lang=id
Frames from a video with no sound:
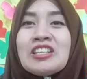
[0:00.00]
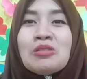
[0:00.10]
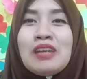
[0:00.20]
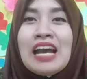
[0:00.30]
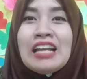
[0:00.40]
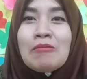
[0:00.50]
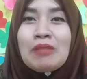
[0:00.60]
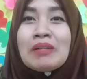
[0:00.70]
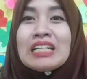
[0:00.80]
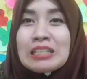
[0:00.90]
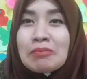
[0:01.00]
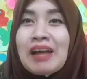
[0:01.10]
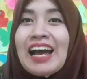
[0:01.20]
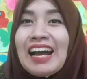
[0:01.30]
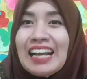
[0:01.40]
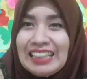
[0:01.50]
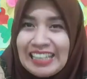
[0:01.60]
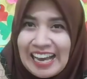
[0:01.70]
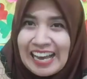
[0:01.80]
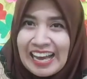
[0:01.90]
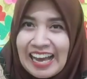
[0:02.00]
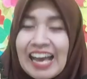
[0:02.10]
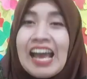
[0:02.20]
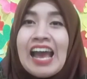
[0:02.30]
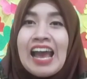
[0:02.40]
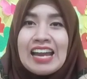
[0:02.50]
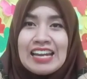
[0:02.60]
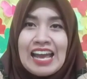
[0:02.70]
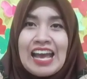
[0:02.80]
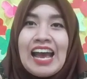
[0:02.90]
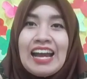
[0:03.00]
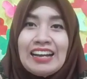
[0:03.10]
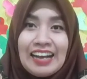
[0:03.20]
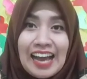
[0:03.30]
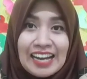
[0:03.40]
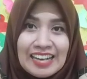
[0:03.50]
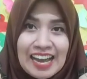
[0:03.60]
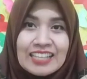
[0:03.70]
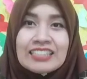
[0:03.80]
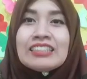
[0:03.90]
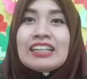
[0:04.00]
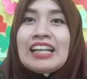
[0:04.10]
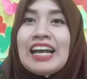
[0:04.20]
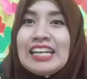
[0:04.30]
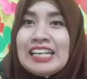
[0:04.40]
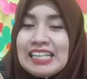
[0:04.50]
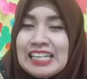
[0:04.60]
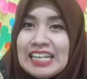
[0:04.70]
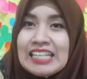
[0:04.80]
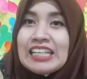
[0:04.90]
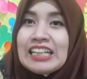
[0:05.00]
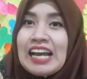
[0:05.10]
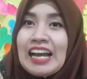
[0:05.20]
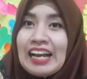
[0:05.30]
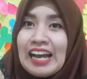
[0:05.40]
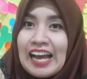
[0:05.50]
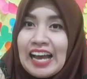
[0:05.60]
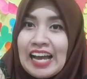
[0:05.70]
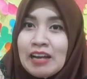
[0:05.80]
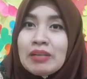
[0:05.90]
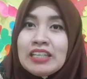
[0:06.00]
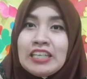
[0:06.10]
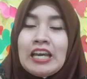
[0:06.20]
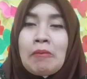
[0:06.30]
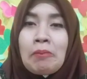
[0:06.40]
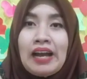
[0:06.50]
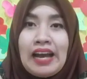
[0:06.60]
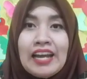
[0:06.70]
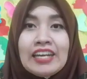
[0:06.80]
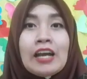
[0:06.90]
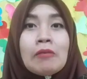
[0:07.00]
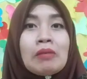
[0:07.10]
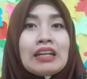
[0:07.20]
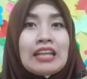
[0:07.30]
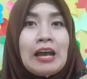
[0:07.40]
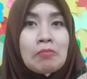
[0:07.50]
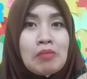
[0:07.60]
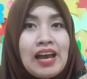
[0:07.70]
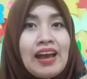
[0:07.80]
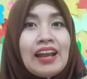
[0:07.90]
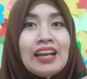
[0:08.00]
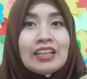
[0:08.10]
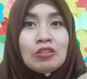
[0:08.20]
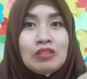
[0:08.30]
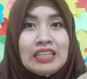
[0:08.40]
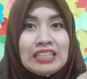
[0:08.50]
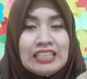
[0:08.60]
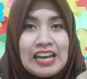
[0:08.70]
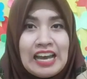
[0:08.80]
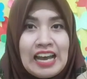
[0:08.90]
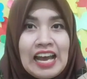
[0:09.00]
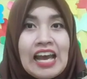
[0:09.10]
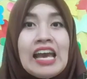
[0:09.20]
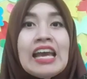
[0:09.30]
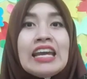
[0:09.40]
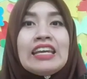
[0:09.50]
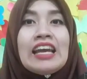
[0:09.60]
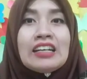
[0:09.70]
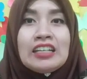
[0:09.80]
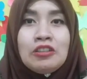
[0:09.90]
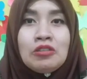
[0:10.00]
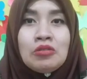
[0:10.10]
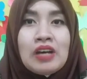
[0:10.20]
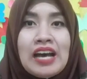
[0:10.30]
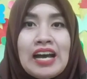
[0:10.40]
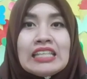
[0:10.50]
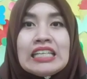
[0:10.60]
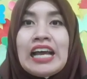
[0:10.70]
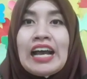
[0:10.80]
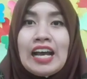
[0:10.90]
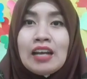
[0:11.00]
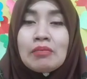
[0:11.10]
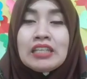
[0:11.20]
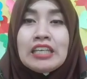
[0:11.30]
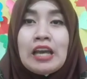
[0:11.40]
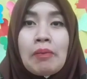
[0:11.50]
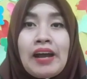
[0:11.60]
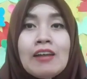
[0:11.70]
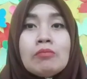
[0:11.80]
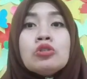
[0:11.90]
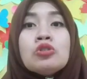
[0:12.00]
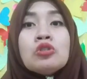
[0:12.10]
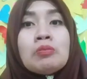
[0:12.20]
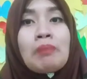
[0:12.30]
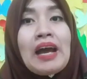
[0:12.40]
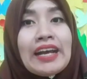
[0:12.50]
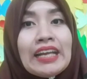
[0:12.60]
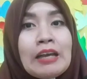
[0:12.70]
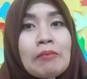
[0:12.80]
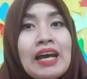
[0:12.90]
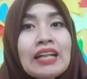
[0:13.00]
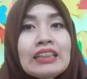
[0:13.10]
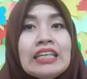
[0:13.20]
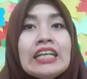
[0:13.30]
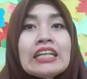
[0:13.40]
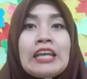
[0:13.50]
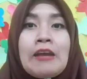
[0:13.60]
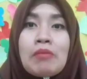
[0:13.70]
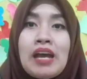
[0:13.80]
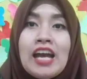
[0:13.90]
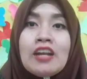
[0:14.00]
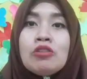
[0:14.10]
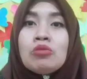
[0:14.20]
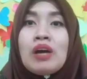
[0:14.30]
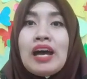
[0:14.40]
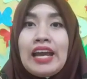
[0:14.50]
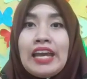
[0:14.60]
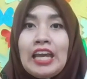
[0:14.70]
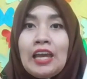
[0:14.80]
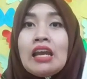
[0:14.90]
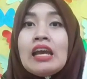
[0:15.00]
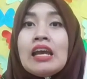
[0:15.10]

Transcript: Sudah lebih bersemangat ya Nah anak-anak setelah ini silakan menyiapkan yang pertama alat tulisnya Yang kedua silakan menyiapkan buku paket tematik tema 2E